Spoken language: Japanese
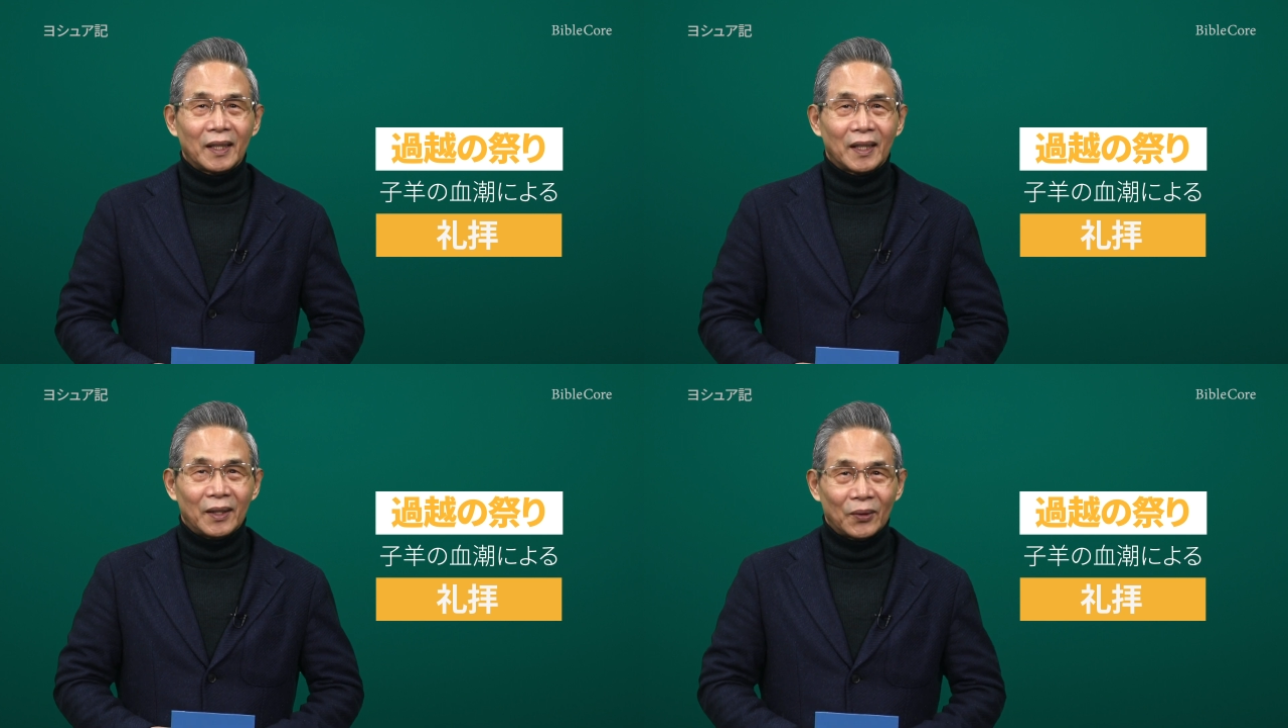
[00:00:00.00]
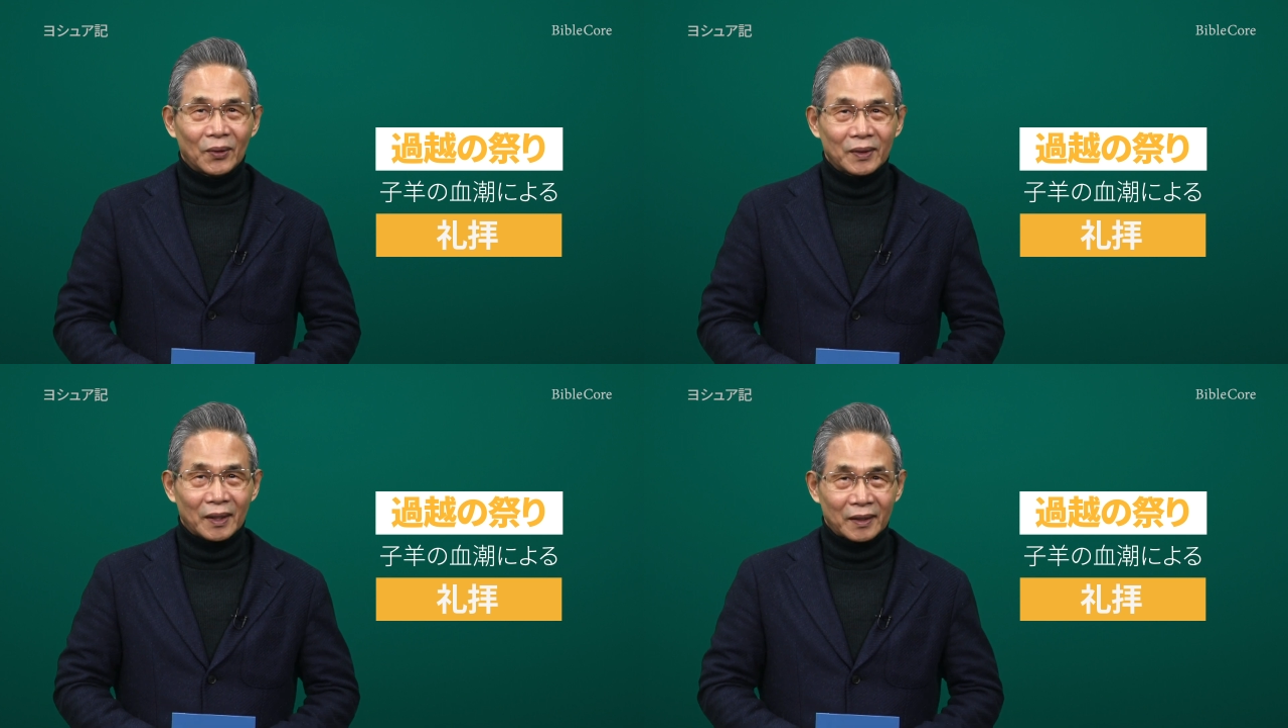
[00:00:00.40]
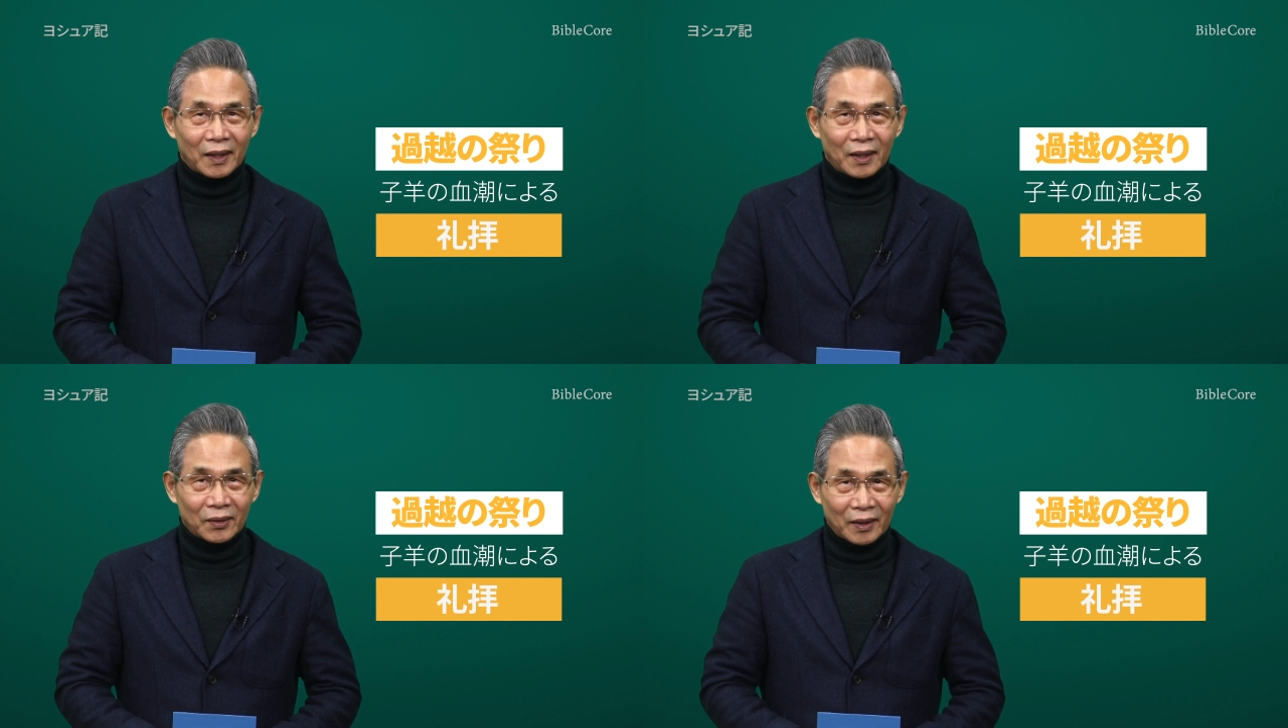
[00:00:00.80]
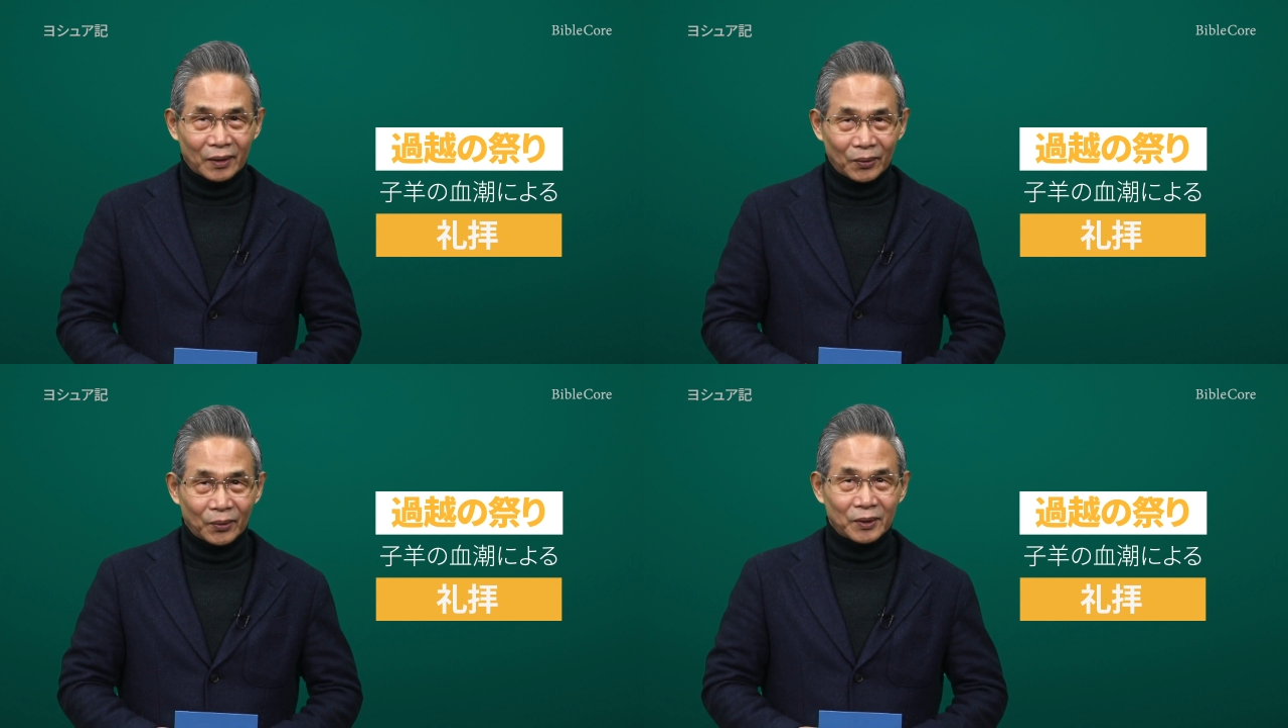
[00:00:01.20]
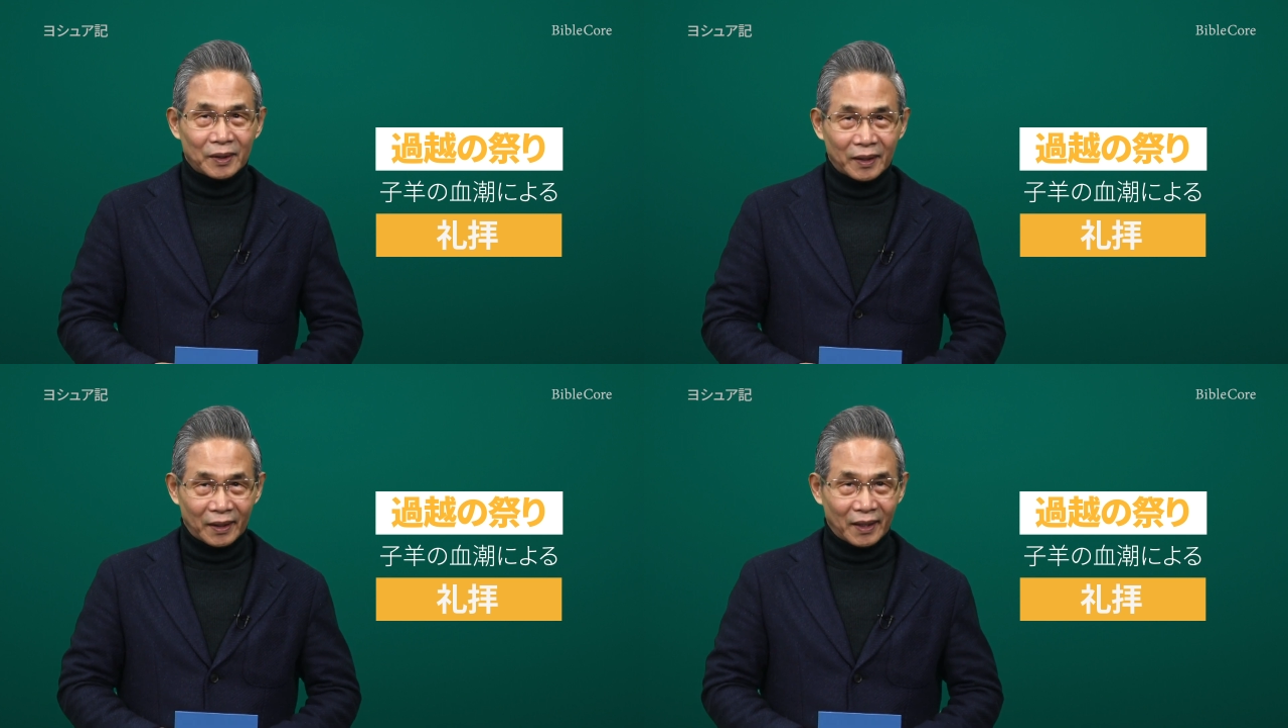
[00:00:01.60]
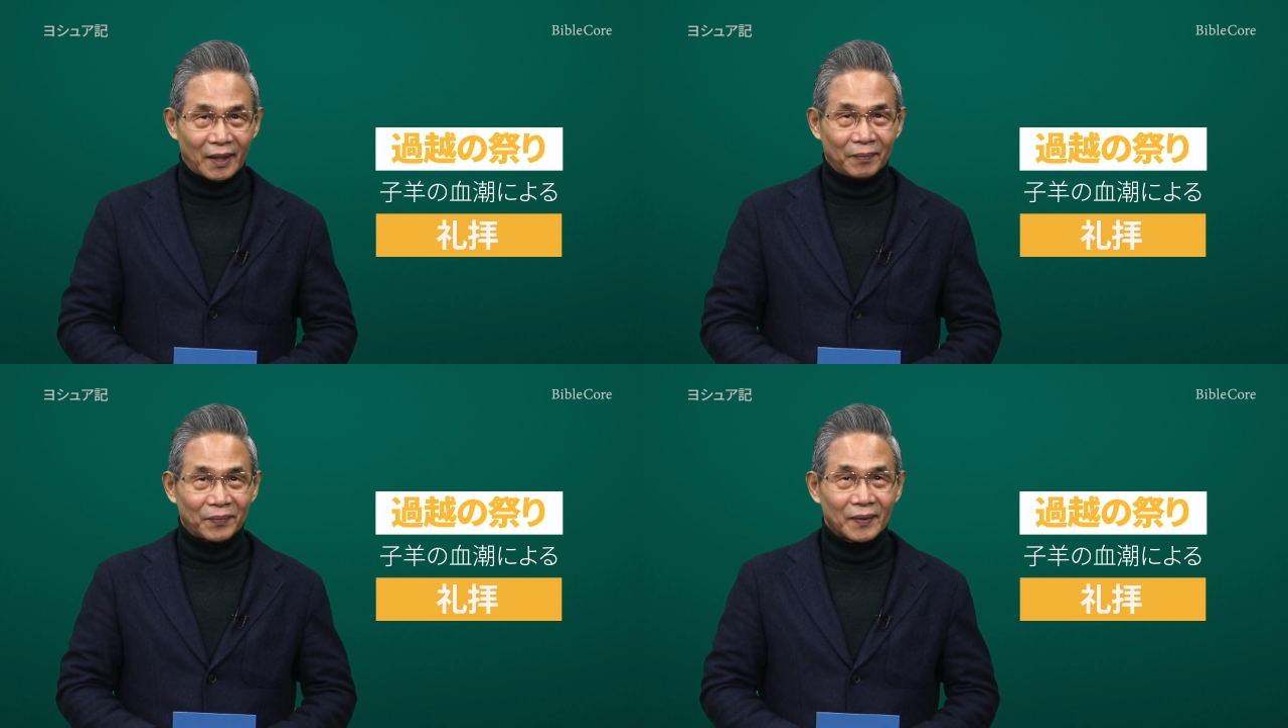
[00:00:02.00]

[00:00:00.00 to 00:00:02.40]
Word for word: 拝を捧げるなどをしたら